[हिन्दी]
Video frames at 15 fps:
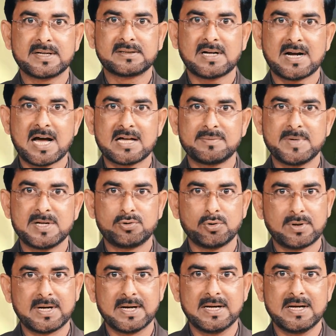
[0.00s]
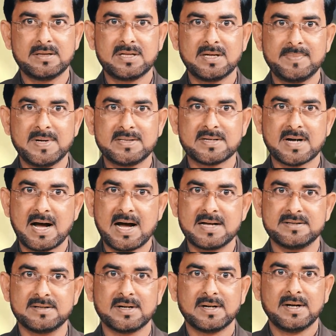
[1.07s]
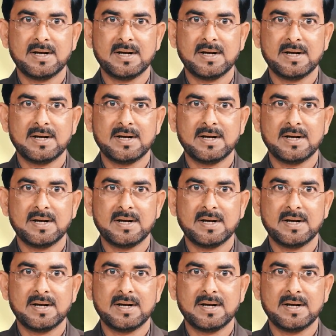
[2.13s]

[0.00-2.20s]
कर तलाश में जुट गई इसी बीच आज